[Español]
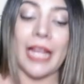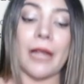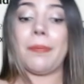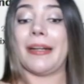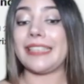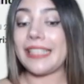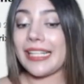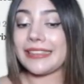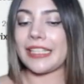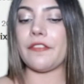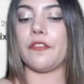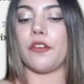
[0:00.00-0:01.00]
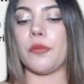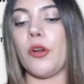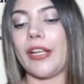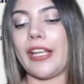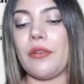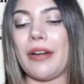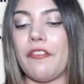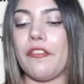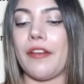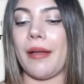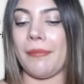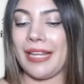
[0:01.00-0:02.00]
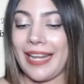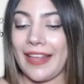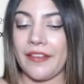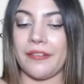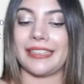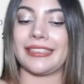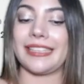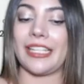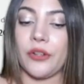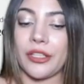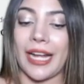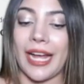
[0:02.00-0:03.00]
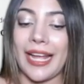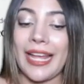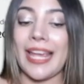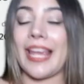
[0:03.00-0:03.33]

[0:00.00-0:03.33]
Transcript: El presidente informó que una familia de Barcelona